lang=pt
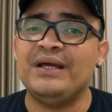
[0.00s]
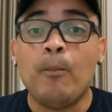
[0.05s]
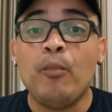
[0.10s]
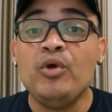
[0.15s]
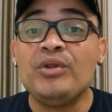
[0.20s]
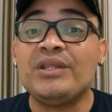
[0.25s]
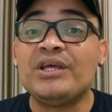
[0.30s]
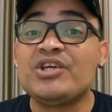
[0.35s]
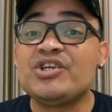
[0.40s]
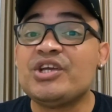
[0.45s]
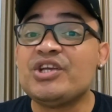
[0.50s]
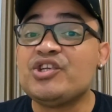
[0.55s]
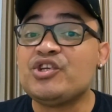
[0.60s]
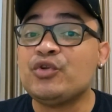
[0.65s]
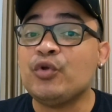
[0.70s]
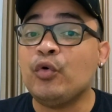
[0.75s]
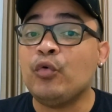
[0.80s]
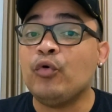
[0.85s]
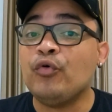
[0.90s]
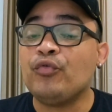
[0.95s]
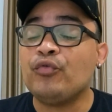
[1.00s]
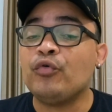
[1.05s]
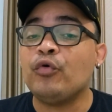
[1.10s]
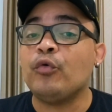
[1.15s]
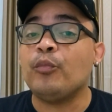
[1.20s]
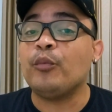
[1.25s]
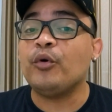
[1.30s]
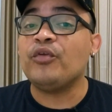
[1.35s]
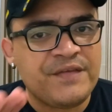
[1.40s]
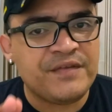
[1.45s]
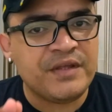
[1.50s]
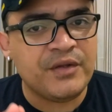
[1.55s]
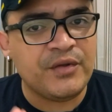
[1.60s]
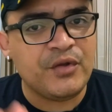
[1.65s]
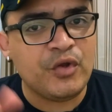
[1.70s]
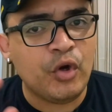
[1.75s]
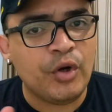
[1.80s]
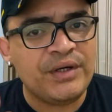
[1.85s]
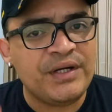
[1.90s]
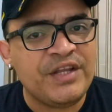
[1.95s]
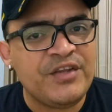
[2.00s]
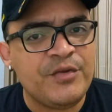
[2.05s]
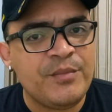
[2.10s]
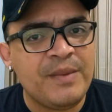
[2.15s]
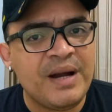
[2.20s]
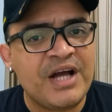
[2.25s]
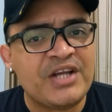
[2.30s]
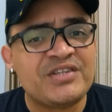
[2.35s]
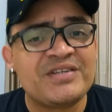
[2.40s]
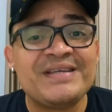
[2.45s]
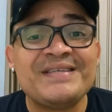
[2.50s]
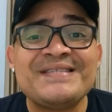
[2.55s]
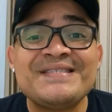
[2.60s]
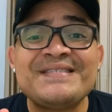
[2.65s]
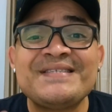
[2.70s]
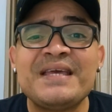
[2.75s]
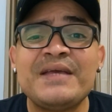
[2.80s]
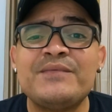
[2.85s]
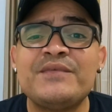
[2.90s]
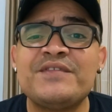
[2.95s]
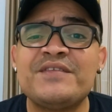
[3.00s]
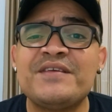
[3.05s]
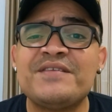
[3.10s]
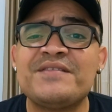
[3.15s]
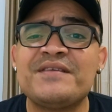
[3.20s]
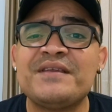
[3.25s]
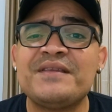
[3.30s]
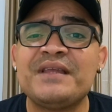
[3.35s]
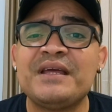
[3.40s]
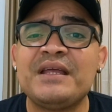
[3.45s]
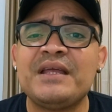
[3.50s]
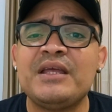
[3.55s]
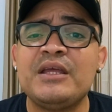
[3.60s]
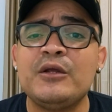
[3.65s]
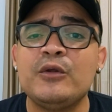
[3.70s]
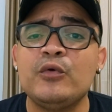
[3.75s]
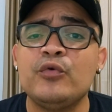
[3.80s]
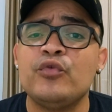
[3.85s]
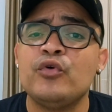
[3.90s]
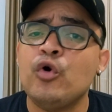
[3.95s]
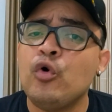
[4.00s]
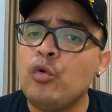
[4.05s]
Muita gente não gostou, pesando em ordem de marcha 160 kg,